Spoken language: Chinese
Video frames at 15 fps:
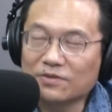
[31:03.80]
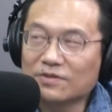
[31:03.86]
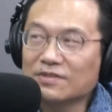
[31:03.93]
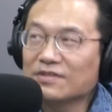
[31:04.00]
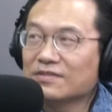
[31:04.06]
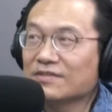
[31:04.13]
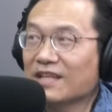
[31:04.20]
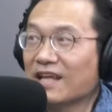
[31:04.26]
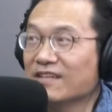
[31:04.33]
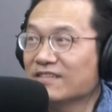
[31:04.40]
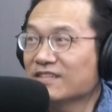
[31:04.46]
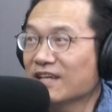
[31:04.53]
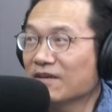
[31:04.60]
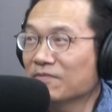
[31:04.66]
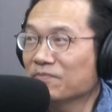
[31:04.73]
南
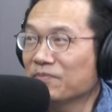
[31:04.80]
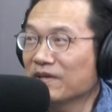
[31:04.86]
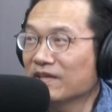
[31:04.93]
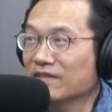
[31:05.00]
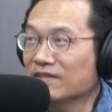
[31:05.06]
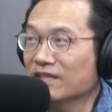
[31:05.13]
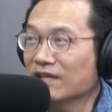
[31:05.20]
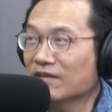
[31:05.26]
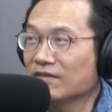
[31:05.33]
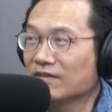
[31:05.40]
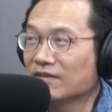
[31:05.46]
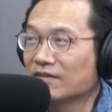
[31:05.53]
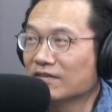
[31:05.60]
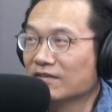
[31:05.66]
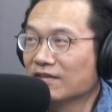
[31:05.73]
腔北调
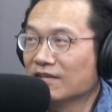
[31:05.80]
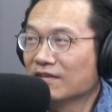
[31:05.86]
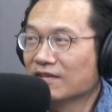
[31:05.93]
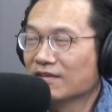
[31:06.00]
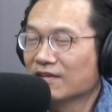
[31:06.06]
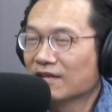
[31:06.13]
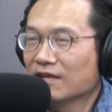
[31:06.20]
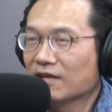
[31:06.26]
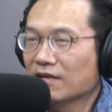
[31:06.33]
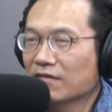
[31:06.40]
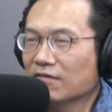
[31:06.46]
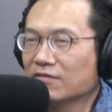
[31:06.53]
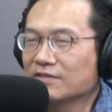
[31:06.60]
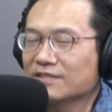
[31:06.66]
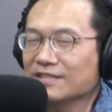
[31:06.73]
哈。
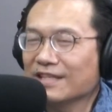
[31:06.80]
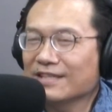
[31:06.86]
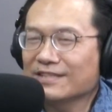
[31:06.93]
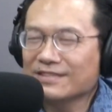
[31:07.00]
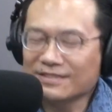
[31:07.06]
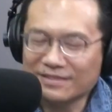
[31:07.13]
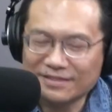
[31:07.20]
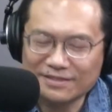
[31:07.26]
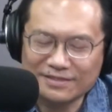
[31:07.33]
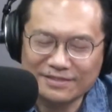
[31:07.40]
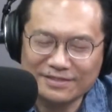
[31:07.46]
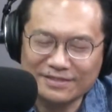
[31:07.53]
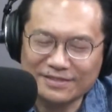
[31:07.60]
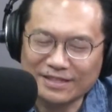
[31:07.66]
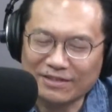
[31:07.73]
哦，这个
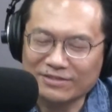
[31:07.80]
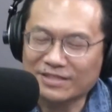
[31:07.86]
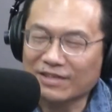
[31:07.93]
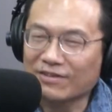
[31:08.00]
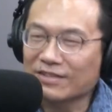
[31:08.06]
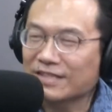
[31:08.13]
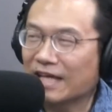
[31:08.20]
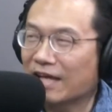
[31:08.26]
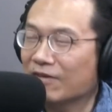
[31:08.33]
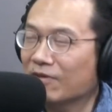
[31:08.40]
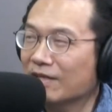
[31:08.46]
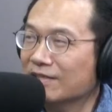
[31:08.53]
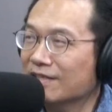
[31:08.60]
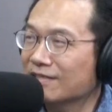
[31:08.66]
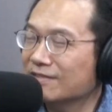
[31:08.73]
小小的台
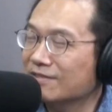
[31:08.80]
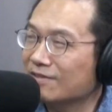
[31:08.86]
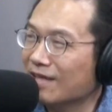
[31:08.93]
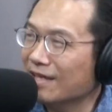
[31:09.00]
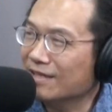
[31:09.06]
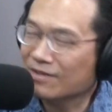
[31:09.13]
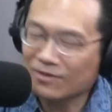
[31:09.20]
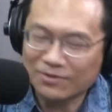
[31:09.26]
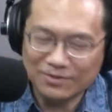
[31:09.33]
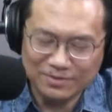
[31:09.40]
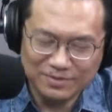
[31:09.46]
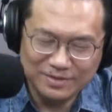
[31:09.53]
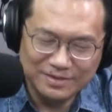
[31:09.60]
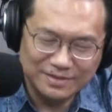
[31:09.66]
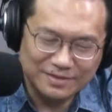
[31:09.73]
湾，咱都爱。
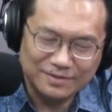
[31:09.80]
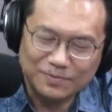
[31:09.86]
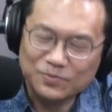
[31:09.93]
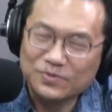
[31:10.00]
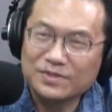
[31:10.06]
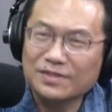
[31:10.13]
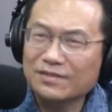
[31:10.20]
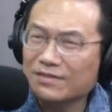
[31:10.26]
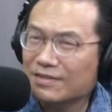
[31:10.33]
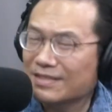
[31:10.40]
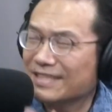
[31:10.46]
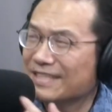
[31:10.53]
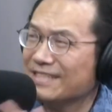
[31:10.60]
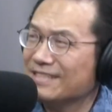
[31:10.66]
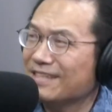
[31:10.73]

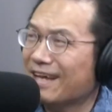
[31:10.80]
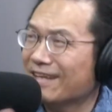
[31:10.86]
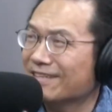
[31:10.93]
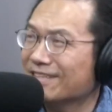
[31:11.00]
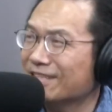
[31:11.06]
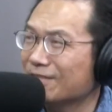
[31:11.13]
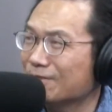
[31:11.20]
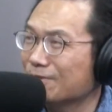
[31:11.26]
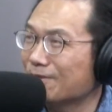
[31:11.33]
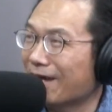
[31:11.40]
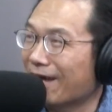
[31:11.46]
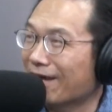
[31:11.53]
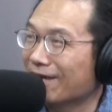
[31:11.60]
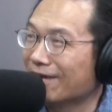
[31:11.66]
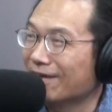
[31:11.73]
宜兰腔
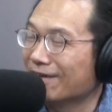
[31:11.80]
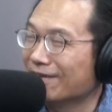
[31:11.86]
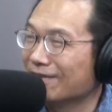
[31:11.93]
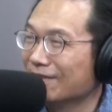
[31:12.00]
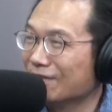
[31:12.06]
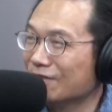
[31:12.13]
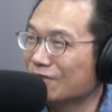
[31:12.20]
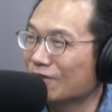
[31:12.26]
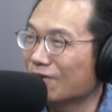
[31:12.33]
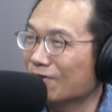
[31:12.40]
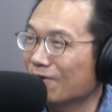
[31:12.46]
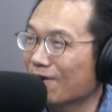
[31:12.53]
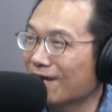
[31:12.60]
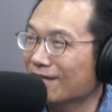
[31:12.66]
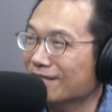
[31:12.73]
啦，吼，彰
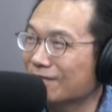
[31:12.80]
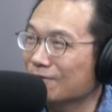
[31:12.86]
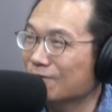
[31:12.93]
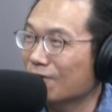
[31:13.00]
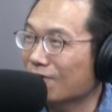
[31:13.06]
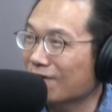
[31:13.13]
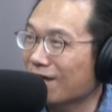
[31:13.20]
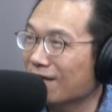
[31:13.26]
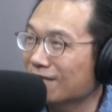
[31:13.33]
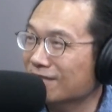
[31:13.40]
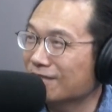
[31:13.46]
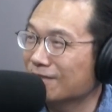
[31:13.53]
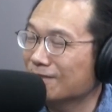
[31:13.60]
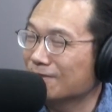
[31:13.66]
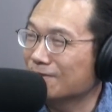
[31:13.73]
化腔、鹿港
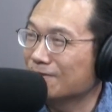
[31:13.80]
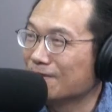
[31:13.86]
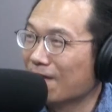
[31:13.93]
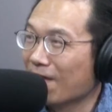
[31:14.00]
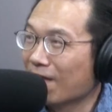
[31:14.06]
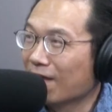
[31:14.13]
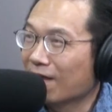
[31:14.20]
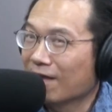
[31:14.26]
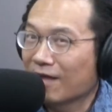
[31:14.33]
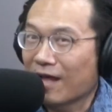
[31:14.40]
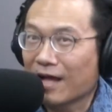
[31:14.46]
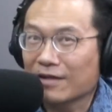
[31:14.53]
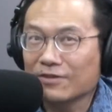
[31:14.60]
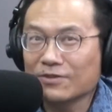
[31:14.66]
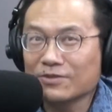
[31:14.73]
腔，啊，
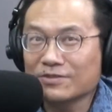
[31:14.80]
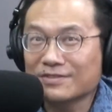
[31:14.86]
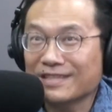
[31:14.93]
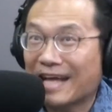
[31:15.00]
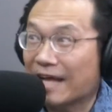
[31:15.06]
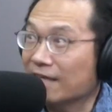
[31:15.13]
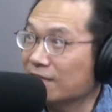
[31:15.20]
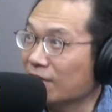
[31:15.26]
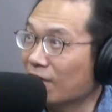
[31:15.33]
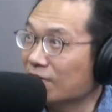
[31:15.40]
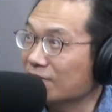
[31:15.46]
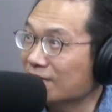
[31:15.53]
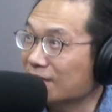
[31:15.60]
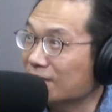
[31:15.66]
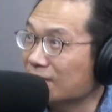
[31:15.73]
个台
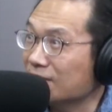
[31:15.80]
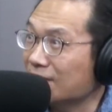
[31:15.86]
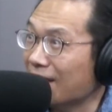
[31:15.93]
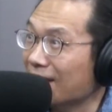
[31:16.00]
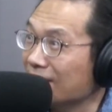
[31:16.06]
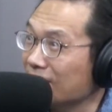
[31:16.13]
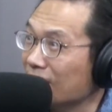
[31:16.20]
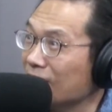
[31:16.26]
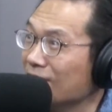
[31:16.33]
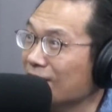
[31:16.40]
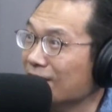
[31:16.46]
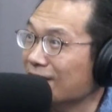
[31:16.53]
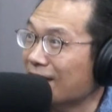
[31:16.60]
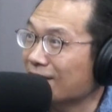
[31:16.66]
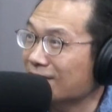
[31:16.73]
中台中诶，
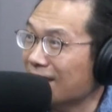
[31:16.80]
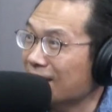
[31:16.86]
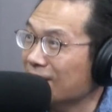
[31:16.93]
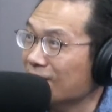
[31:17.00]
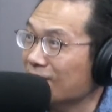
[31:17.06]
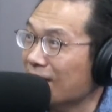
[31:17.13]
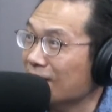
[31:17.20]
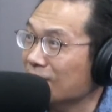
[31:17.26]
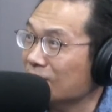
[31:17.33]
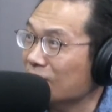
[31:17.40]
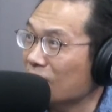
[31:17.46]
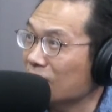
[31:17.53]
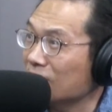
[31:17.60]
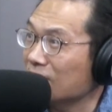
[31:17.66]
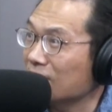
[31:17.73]
台中人
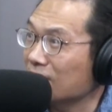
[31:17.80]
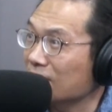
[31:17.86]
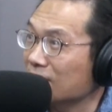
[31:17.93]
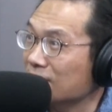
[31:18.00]
讲诶，